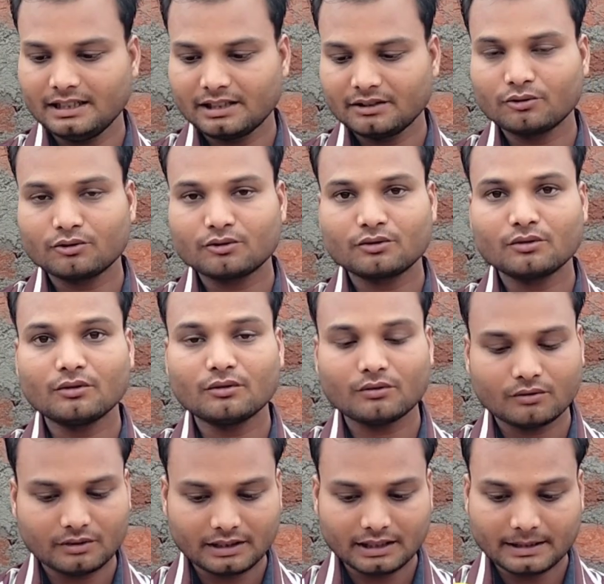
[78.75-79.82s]
दोस्तों
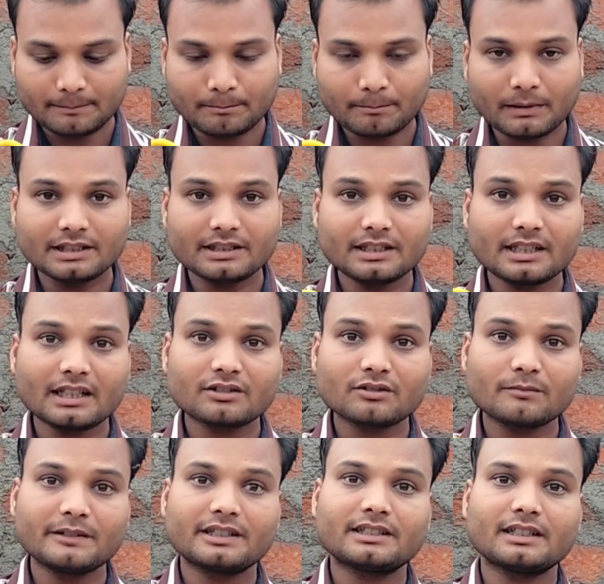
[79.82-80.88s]
ये 1500
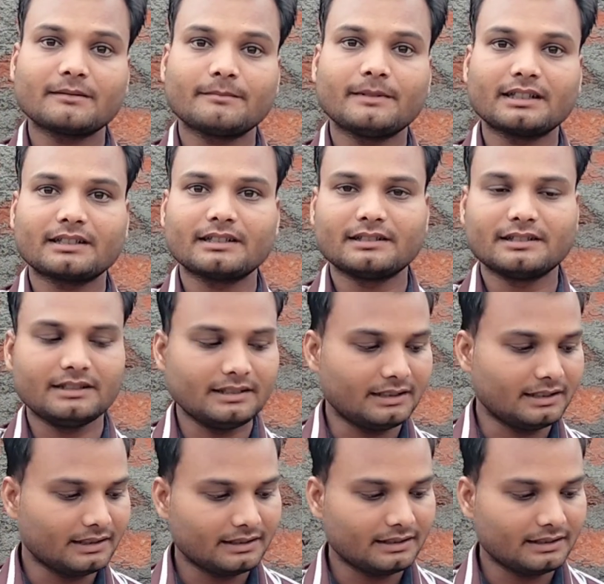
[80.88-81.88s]
फिट तक मार करती है